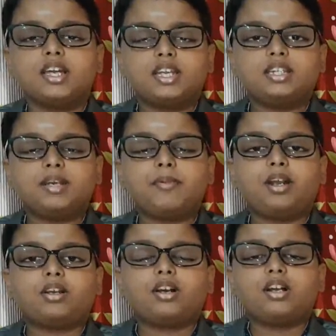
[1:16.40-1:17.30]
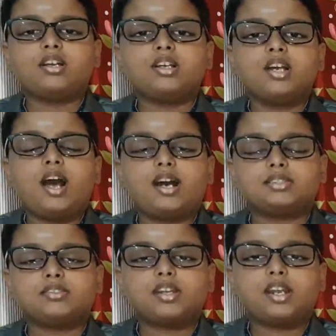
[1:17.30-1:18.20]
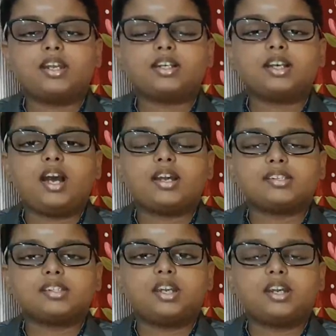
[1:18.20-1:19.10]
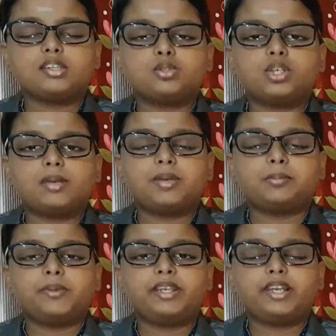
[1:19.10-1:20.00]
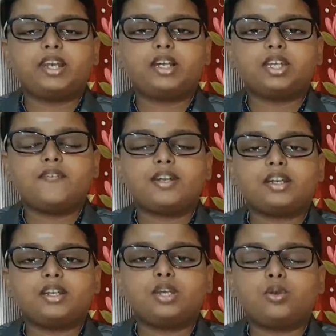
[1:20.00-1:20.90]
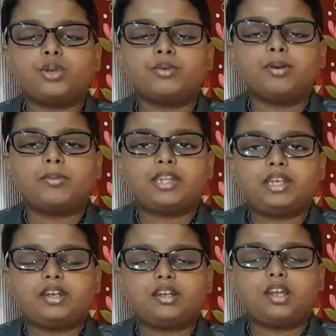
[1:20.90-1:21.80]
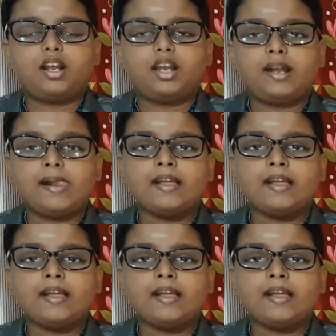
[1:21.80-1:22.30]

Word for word: இந்த பக்கம் அசுரர்களுக்கு அரசனான சூரபத்மன் எல்லா தேவர்களையும் கொடுமைப்படுத்திக்கிட்டு இருந்தாங்க